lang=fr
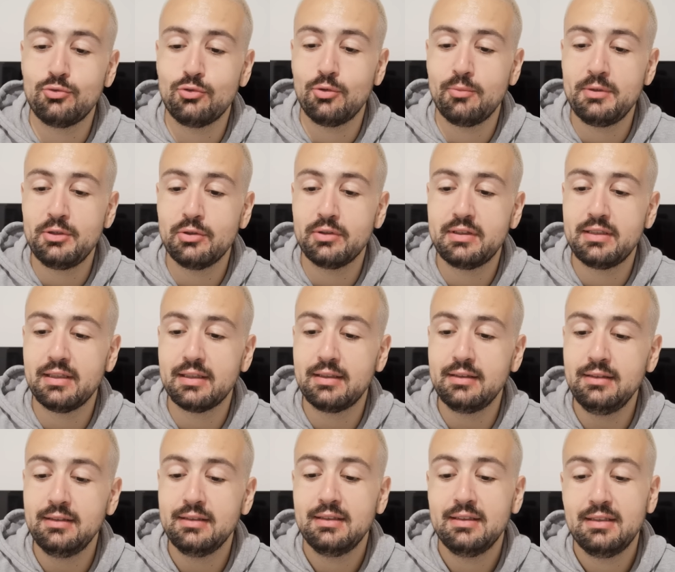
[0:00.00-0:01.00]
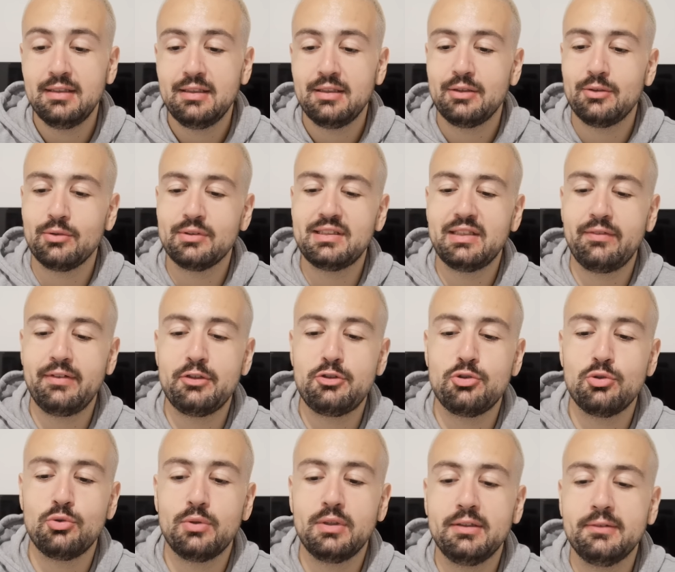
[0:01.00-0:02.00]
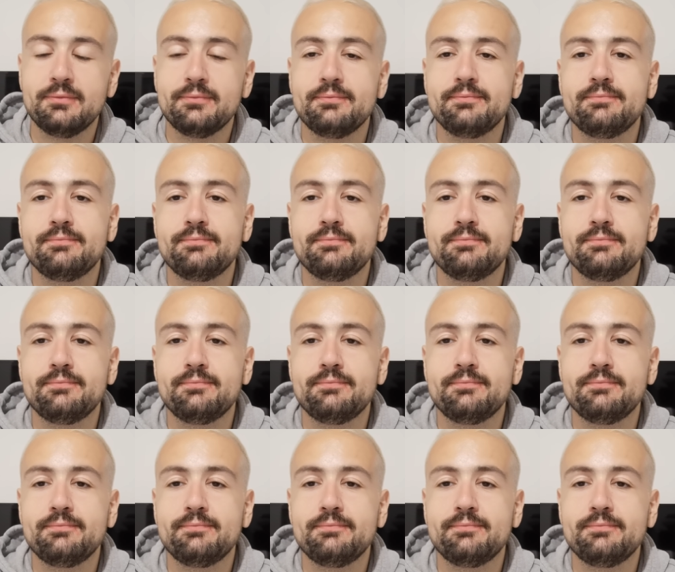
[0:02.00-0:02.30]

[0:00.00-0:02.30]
ou au milieu de terrain. Donc, ça va être chaud. Hein.